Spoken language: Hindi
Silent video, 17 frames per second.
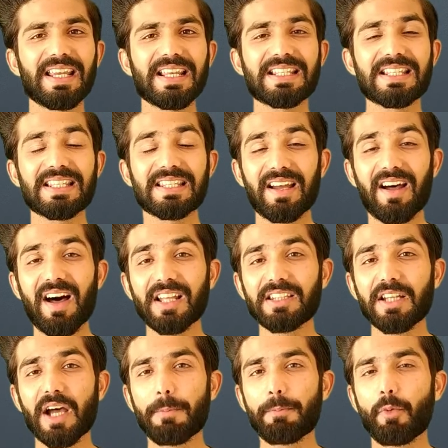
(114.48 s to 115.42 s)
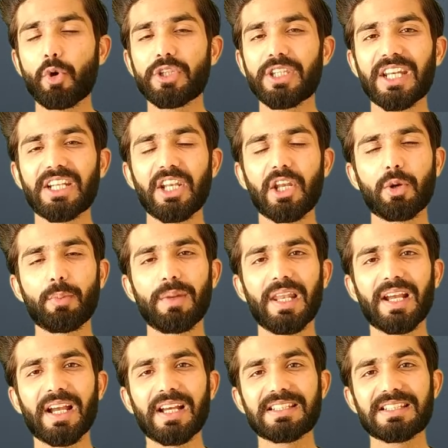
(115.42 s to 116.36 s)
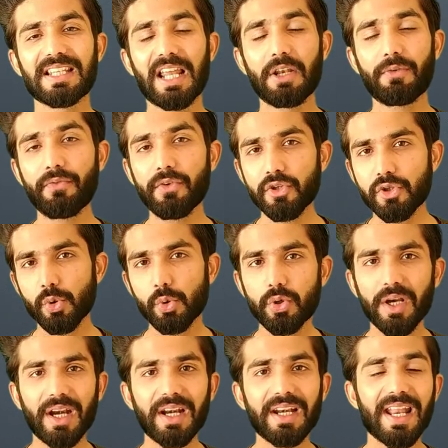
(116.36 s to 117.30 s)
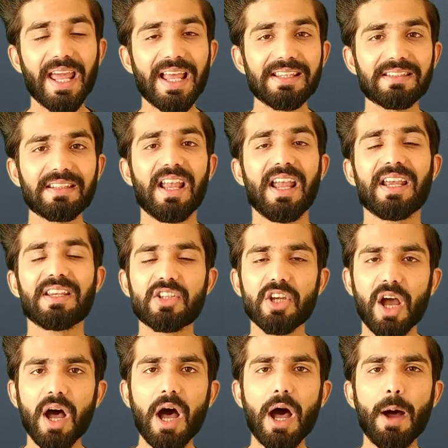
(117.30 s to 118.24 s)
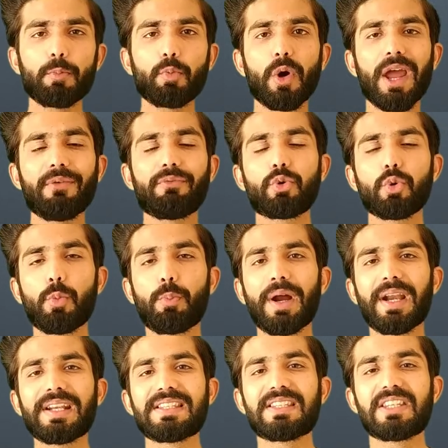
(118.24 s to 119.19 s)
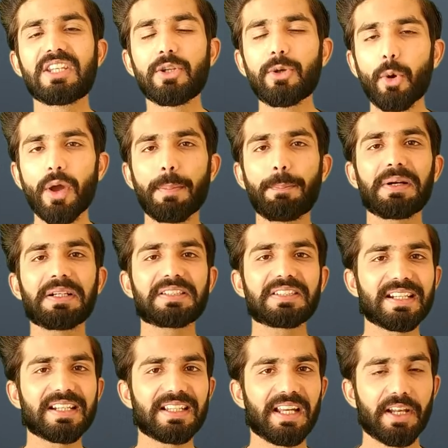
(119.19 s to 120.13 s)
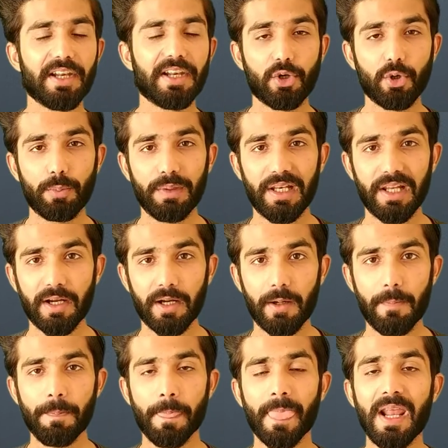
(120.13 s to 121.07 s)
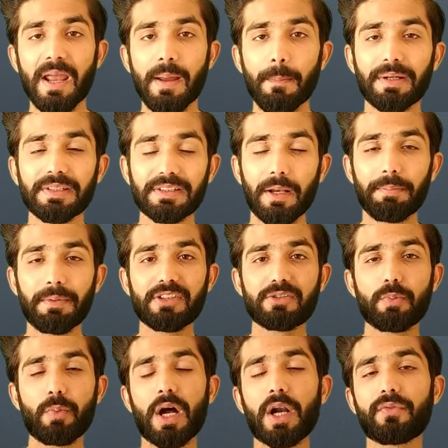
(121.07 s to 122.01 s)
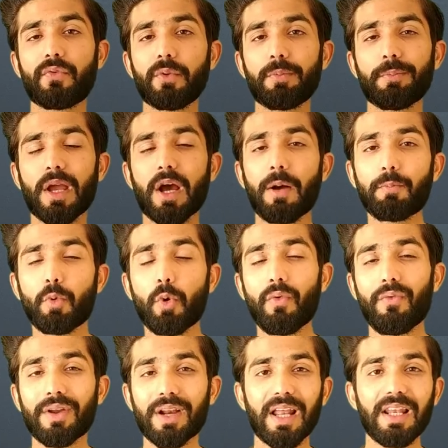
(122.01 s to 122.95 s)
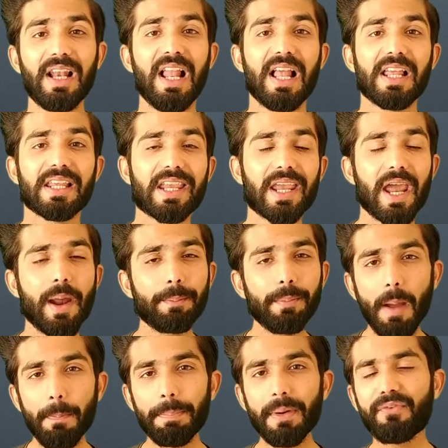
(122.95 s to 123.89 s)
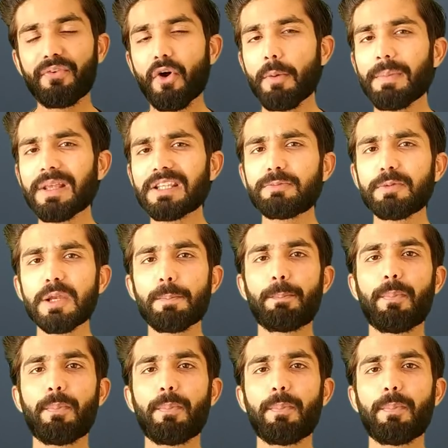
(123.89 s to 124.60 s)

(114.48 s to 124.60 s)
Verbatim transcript: के साथ आपको देखने को मिलेगा सेल्फी शूटर लेंस लेंस यहां आपको एफ टू पॉइंट जीरो एपर्चर देखने को मिलेगा मतलब कि स्मार्टफोन में आपको ओवरऑल कैमरा परफॉर्मेंस भी